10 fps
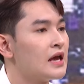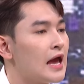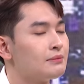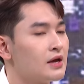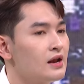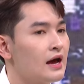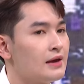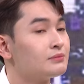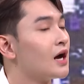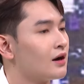em nghĩ là
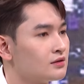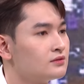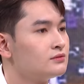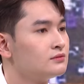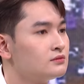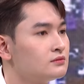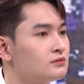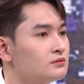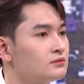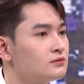em thật
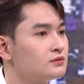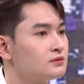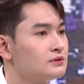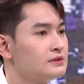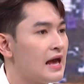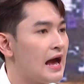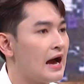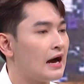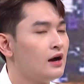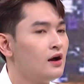
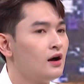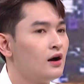và